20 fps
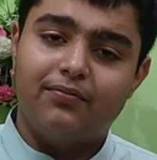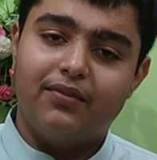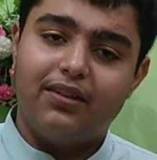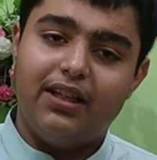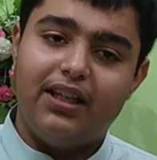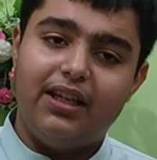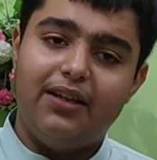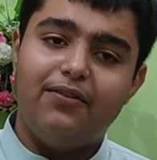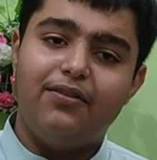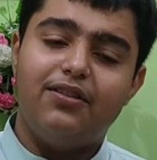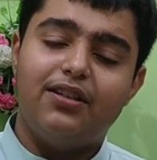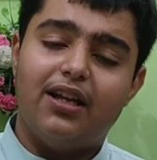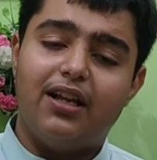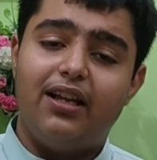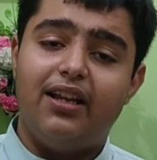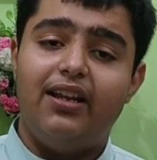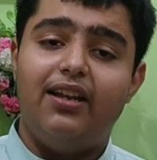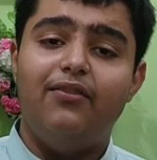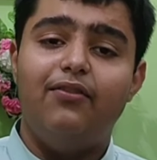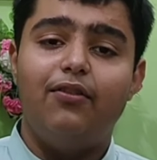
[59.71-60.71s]
नीव
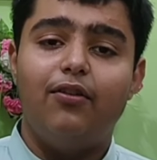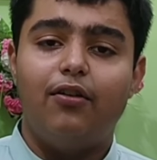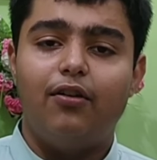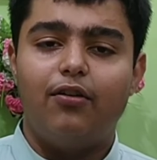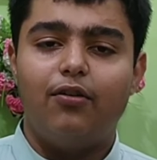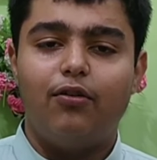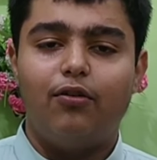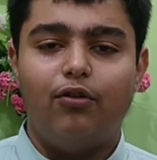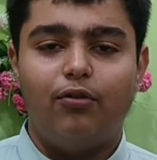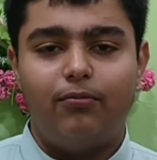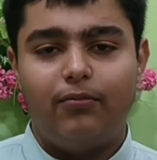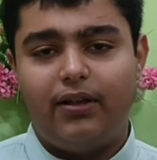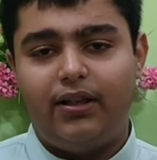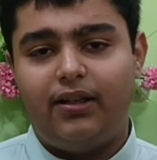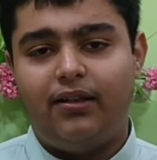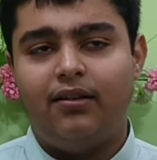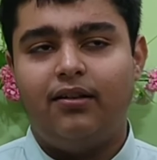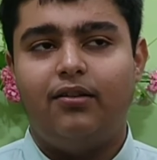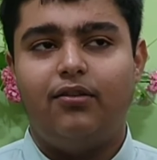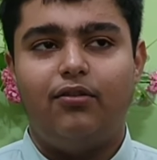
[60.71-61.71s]
शैलेव और
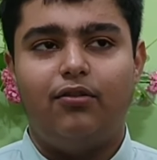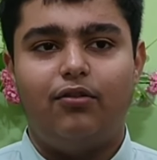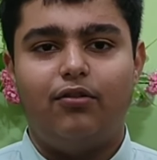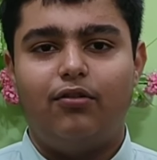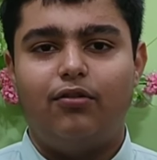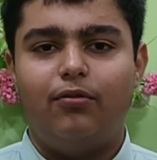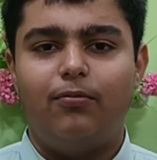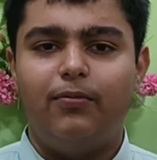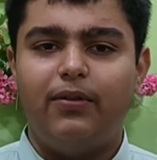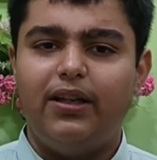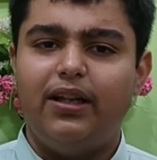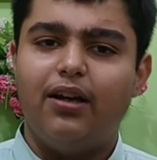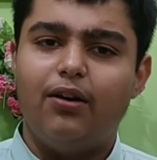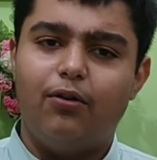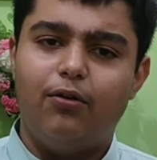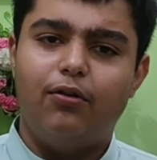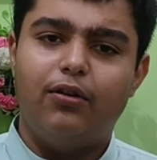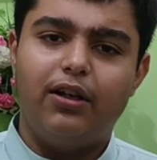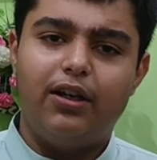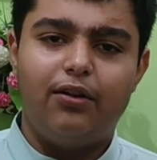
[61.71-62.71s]
ओमनी ओमरी या
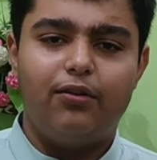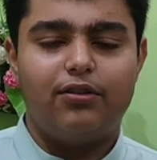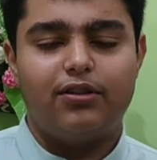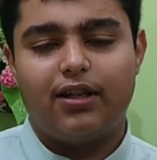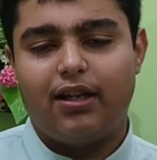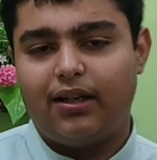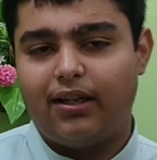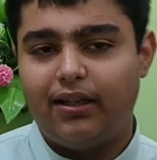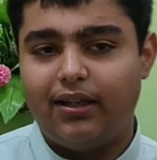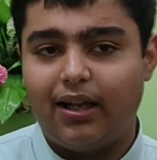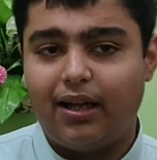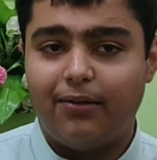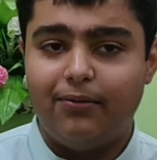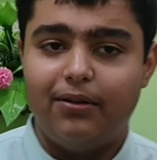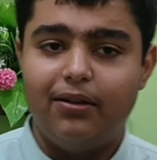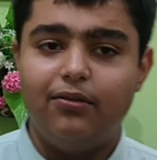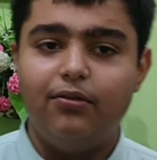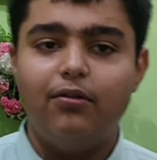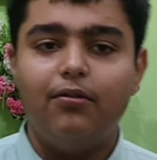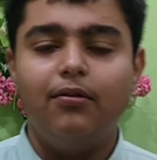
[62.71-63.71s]
ओगरी कुछ करके नाम
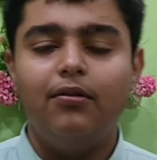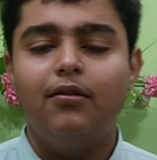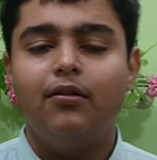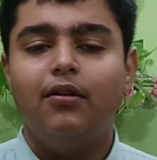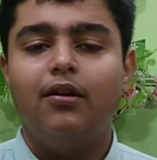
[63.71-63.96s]
है वो